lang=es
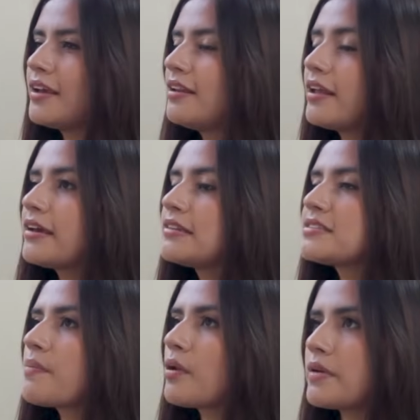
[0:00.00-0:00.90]
La gente
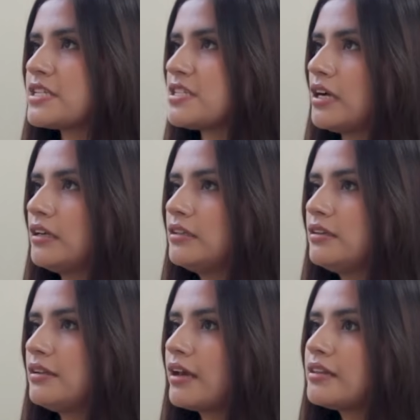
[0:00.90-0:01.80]
se aprovecha.
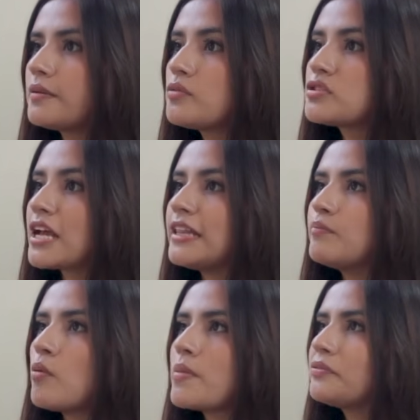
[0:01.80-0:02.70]
La gente busca el
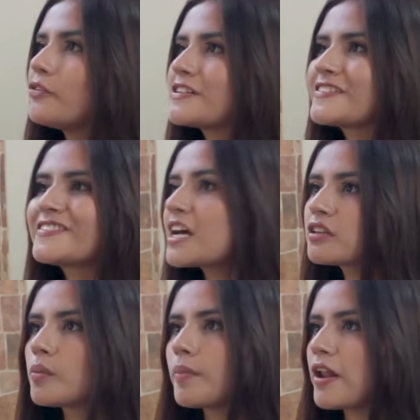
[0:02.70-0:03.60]
momento
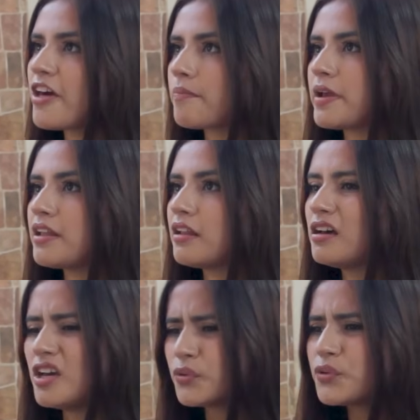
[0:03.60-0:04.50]
exacto para dar pena.
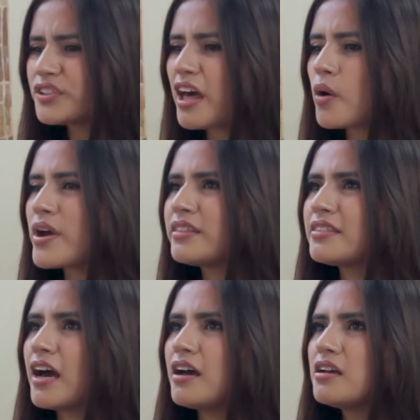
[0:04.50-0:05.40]
Tú no te das cuenta.